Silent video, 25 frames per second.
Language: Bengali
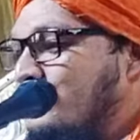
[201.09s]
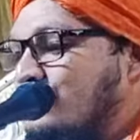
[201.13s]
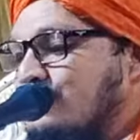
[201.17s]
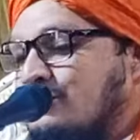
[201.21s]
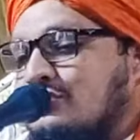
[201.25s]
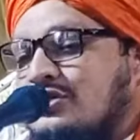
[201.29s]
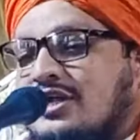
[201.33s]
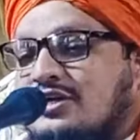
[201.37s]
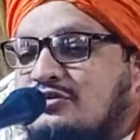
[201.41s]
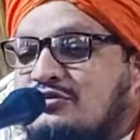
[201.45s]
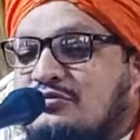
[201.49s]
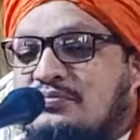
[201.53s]

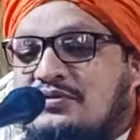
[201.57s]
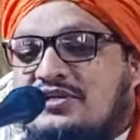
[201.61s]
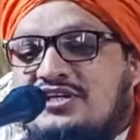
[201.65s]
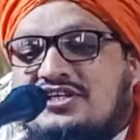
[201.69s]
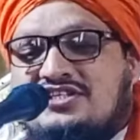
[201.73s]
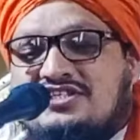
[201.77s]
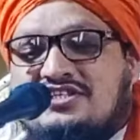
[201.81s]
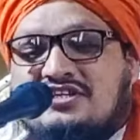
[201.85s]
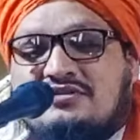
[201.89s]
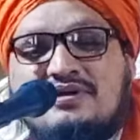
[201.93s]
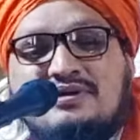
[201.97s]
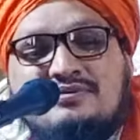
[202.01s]
হুজুর একটু
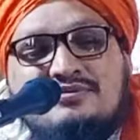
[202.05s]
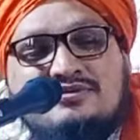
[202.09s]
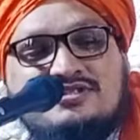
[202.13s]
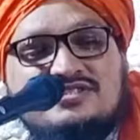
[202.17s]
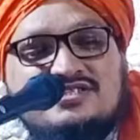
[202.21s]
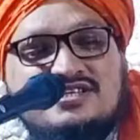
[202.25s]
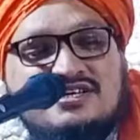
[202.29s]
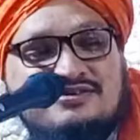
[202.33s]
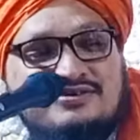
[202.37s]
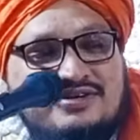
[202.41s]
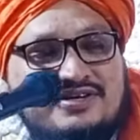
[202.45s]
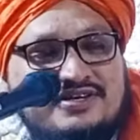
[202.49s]
বৃষ্টির
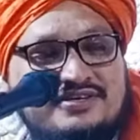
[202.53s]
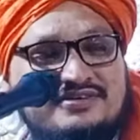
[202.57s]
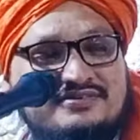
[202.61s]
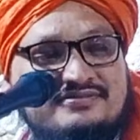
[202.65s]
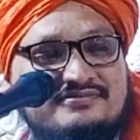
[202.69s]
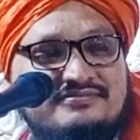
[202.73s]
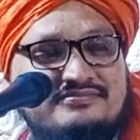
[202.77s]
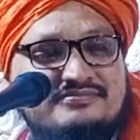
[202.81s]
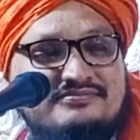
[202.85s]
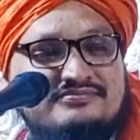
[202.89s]
ব্যবস্থা করেন